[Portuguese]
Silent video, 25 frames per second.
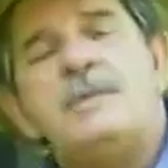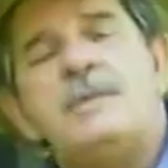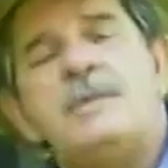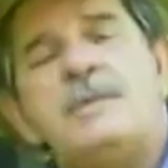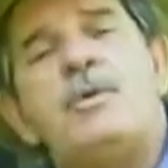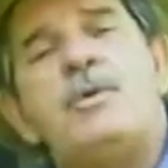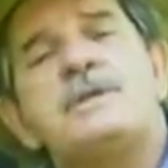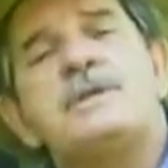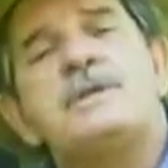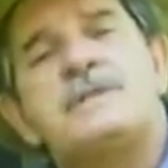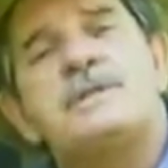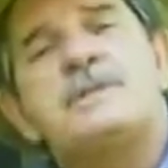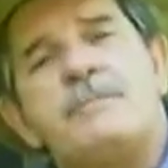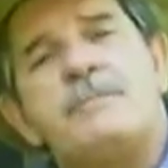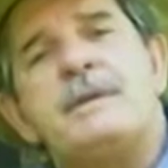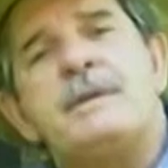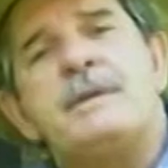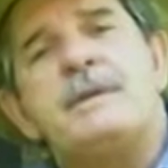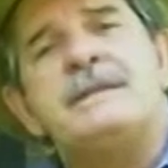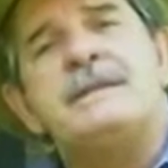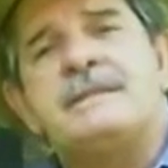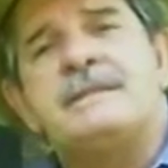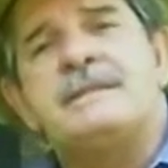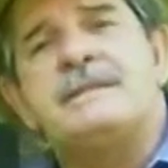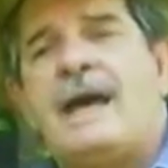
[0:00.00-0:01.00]
Pode ser
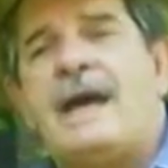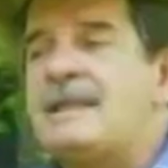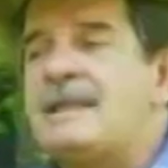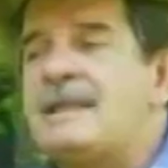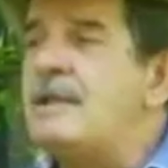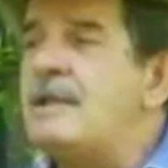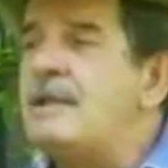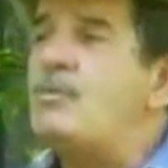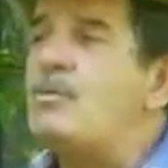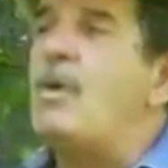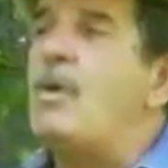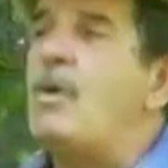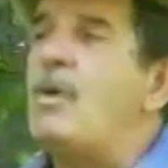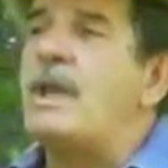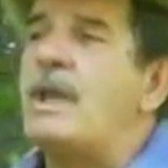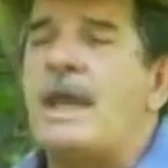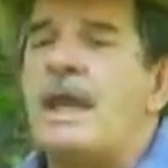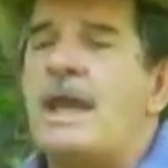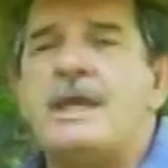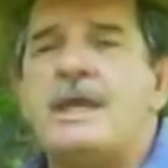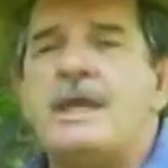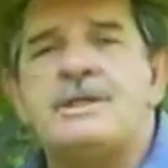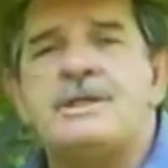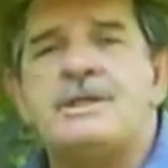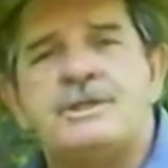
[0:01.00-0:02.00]
plantada em qualquer
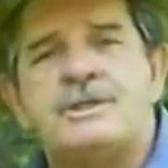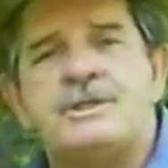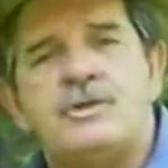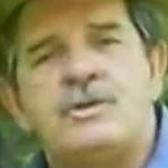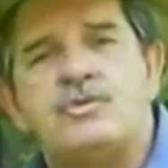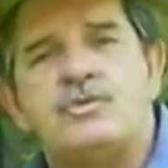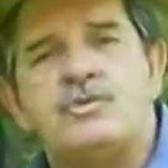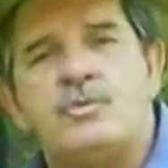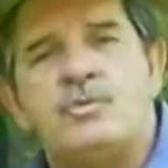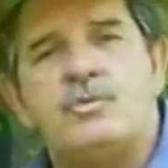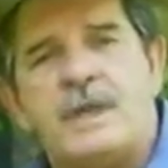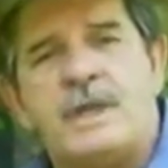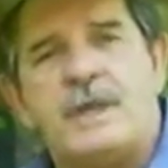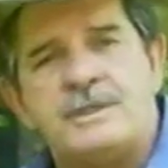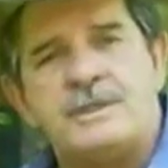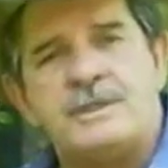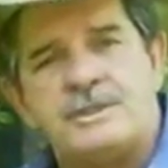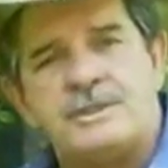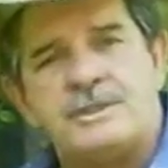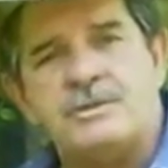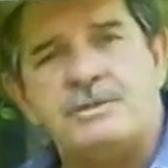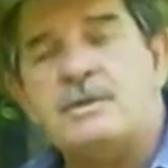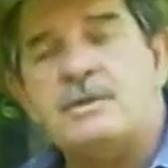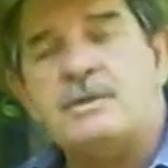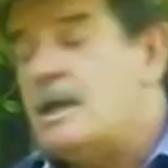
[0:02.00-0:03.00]
região do
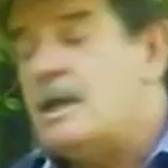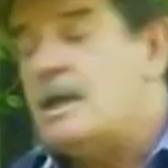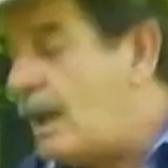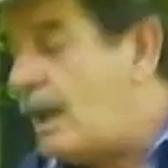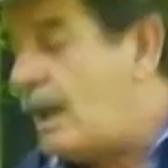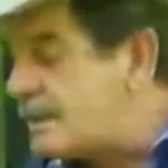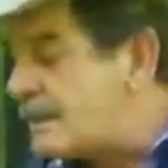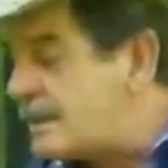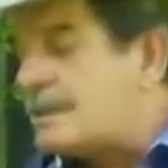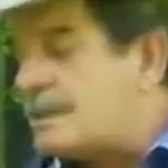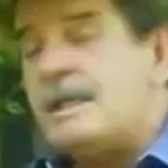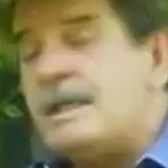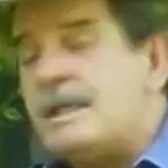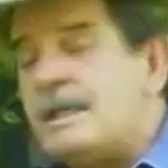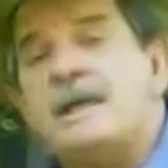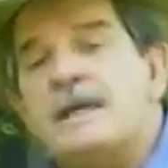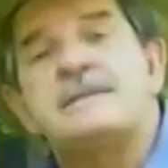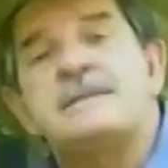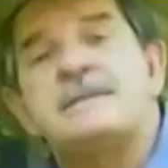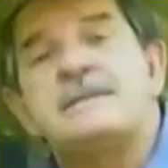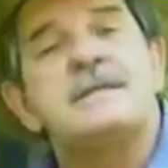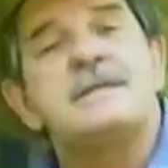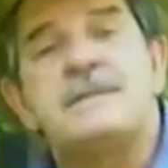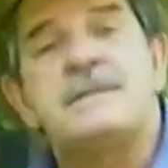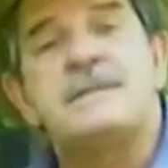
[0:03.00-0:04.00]
Brasil. As
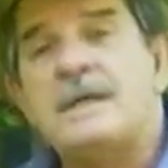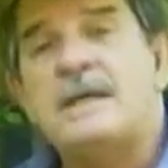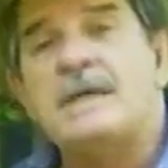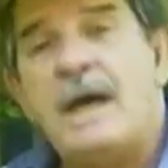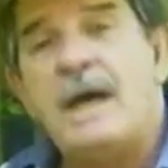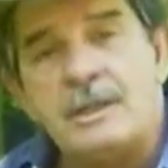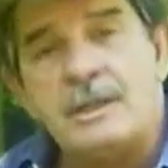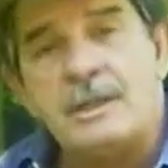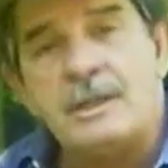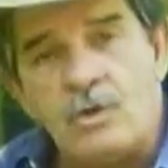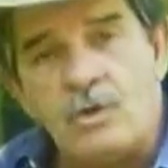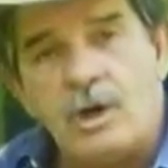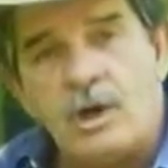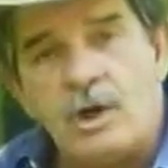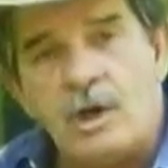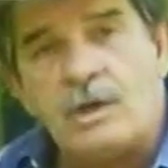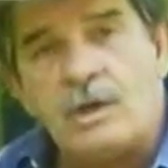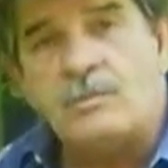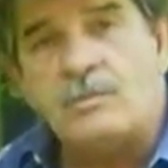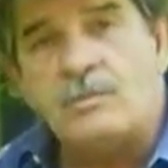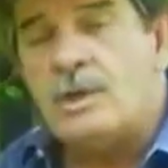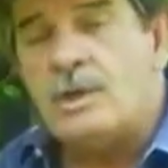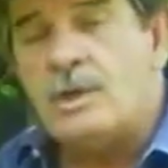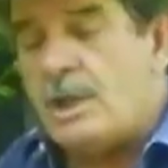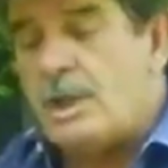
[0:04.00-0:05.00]
crianças
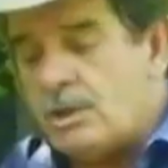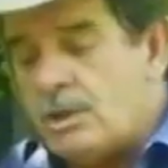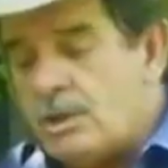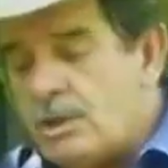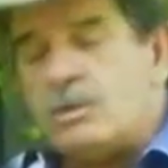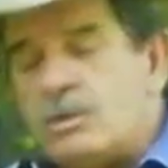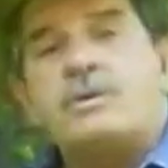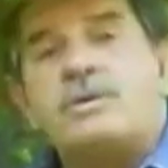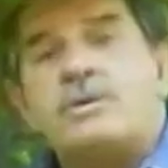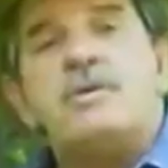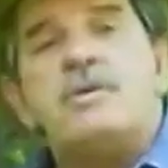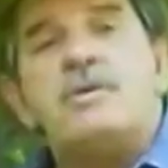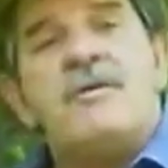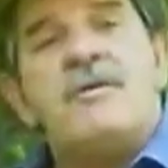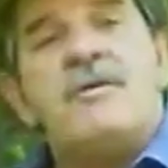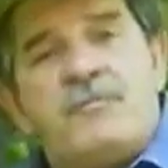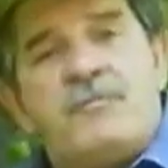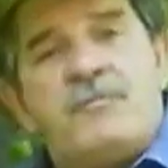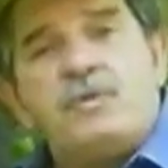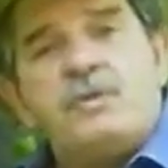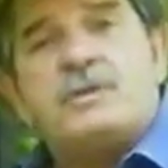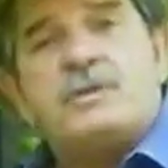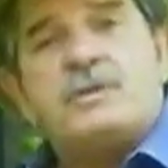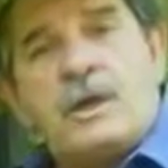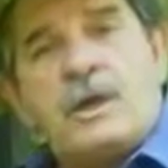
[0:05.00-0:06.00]
adoram. Eu não tenho a
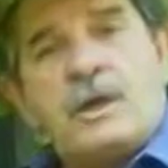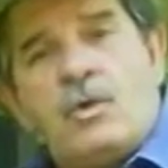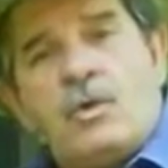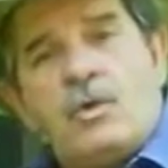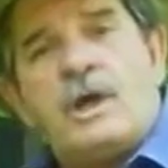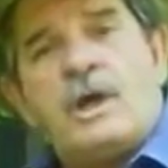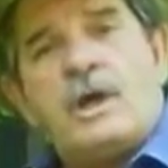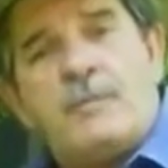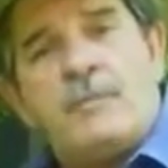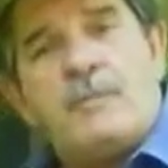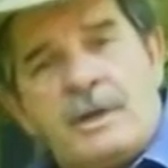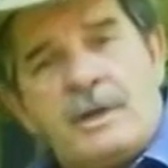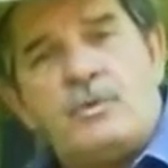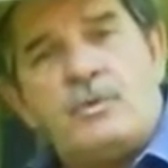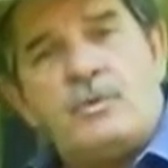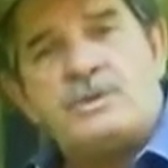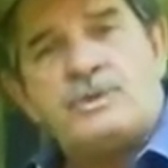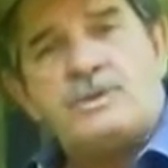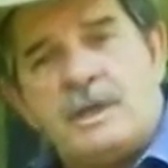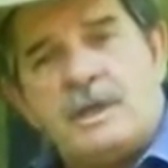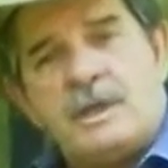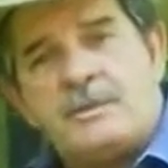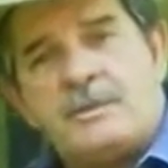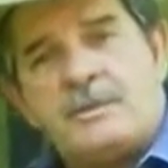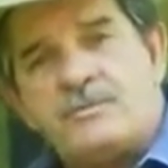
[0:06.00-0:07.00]
fruta agora para
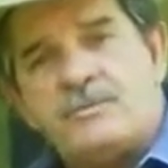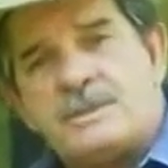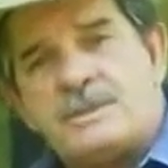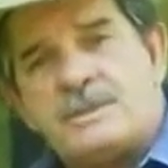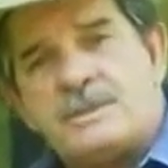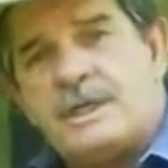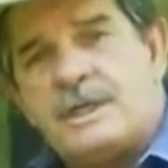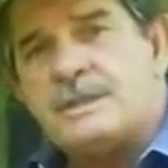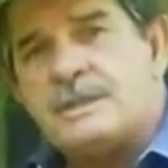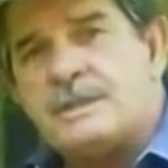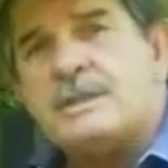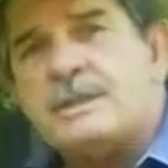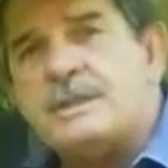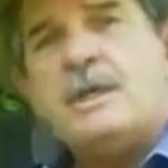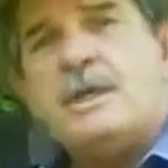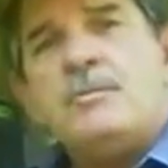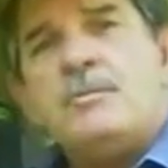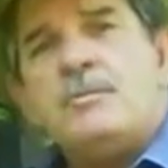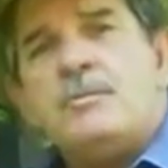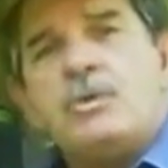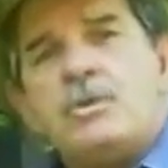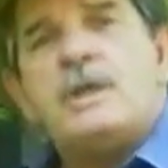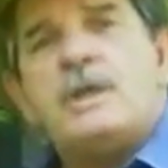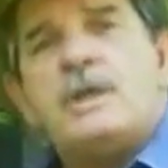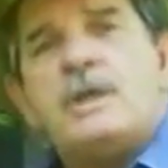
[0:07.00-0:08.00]
mostrar para vocês,
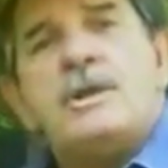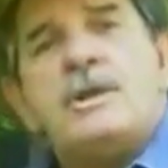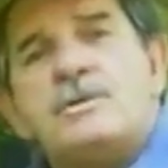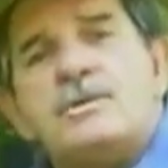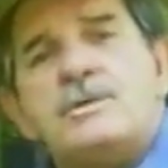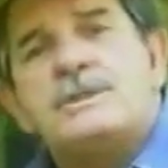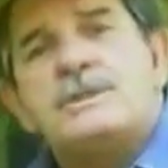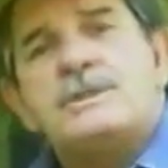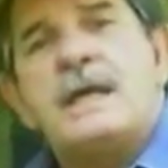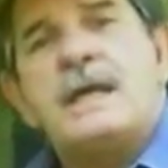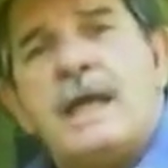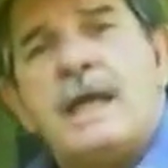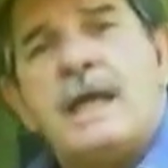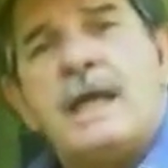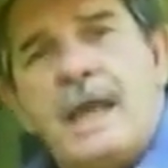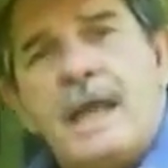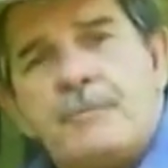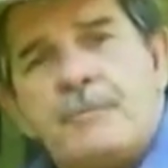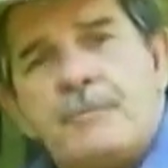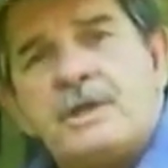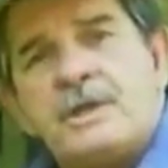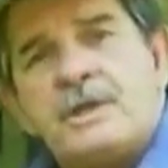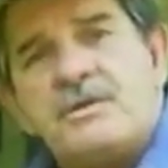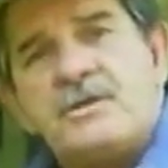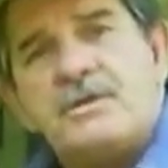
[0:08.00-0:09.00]
porque não está na
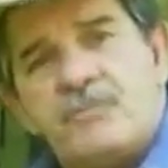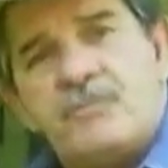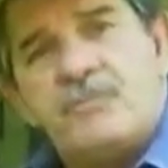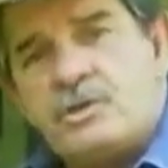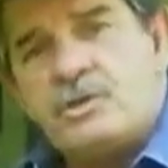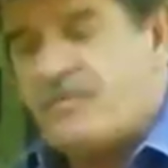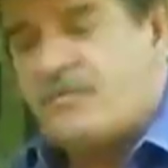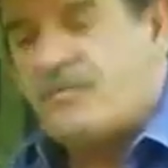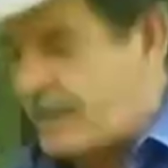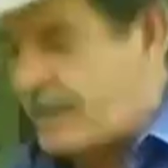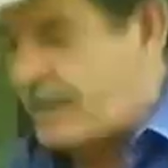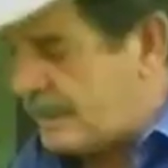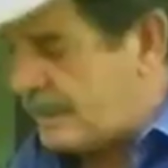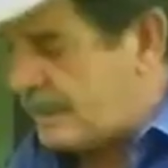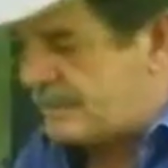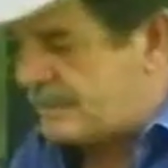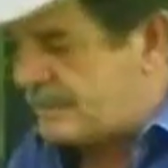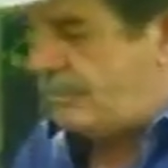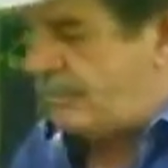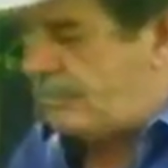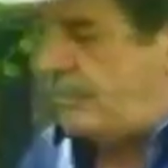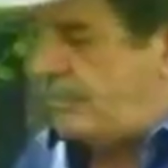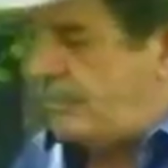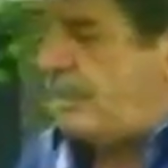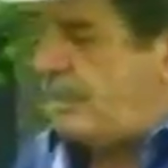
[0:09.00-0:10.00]
época de
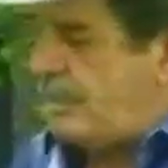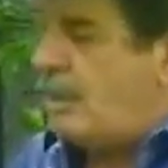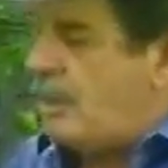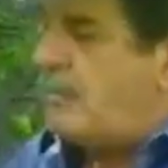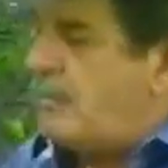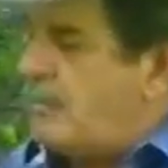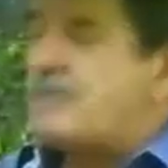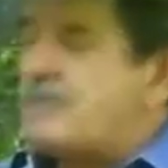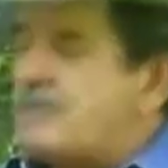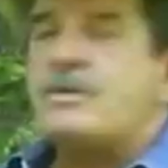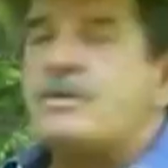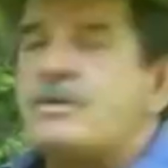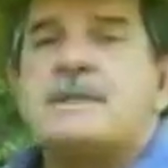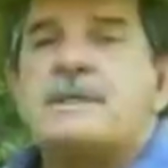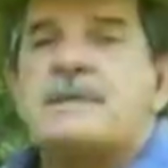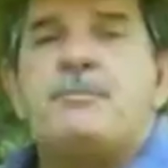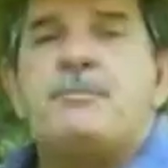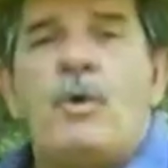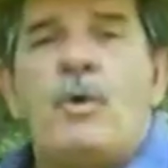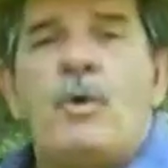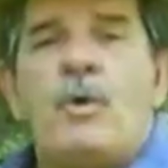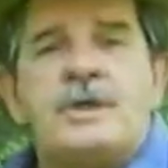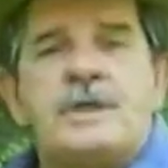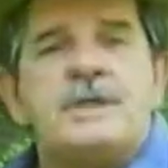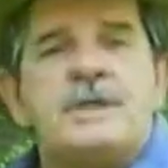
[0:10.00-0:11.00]
frutificação. Mas você
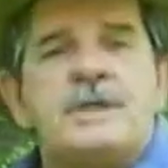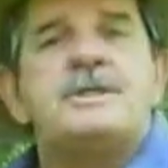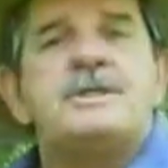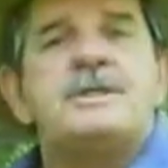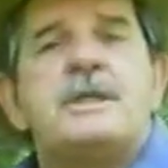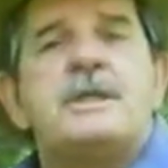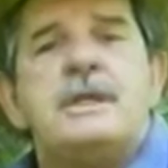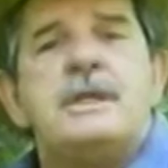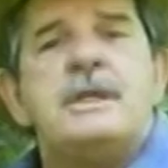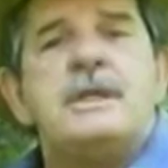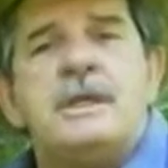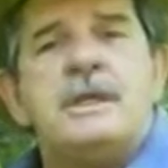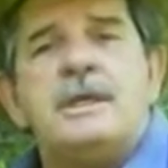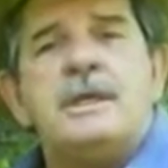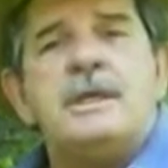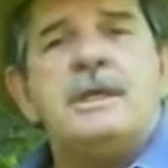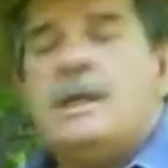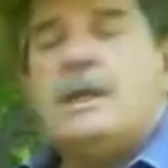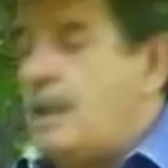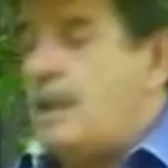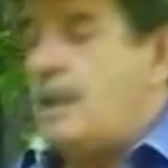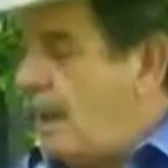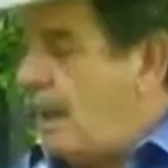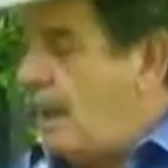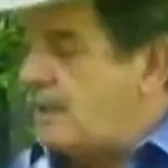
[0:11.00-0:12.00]
pode adquirir
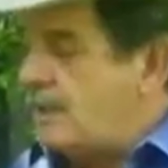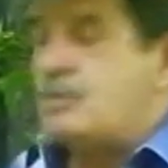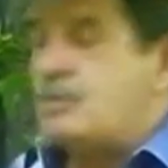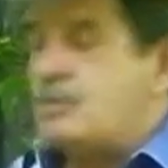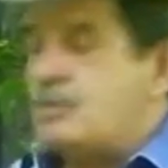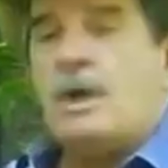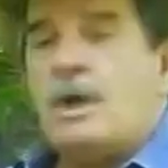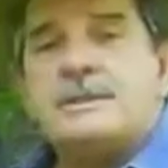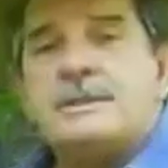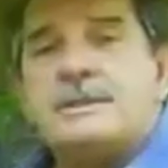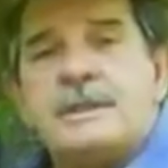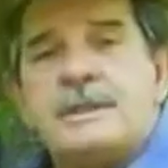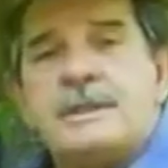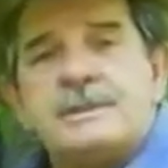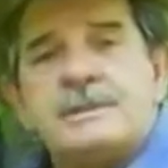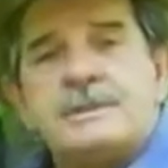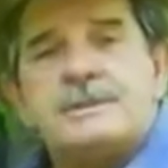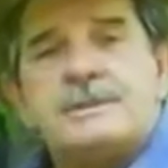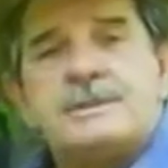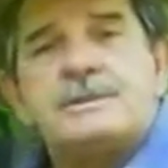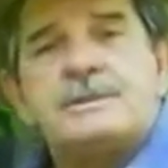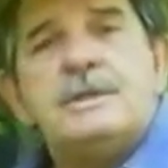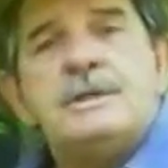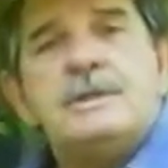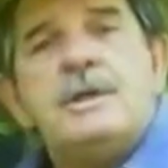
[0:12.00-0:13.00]
as
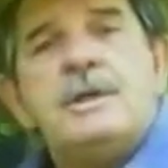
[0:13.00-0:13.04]
nossas